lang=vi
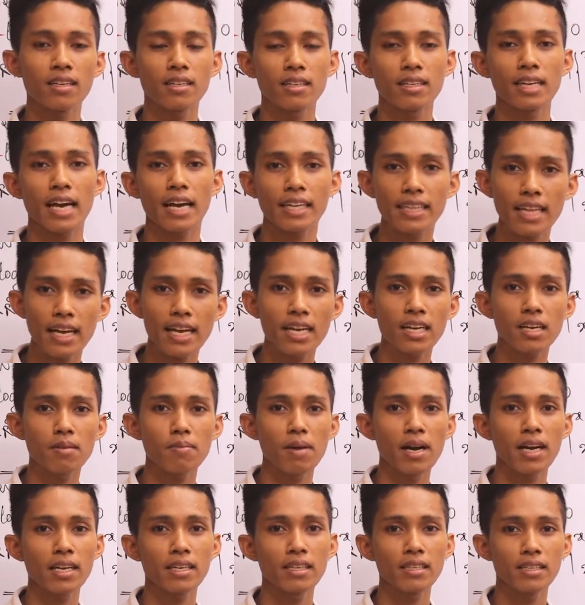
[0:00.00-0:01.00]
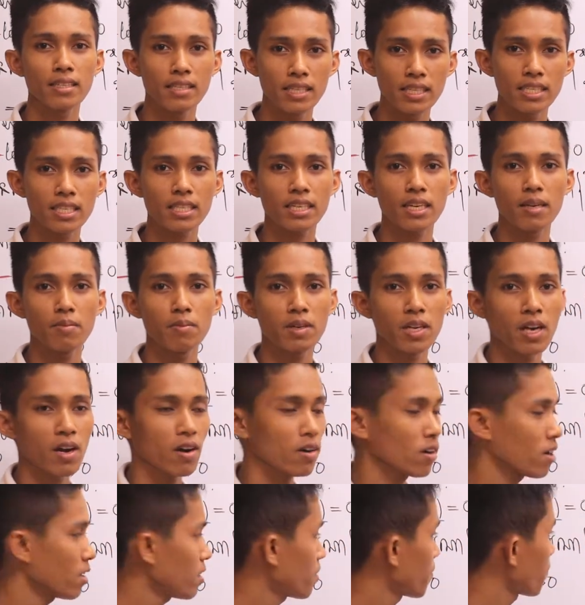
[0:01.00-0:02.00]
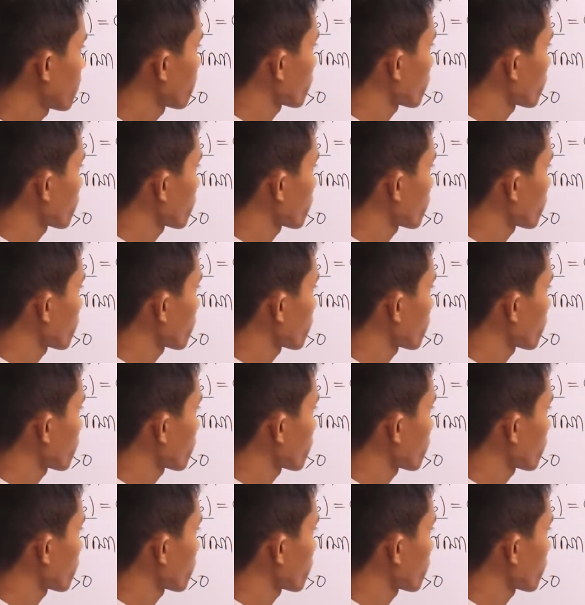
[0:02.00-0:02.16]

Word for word: đại tá các bạn discriminant á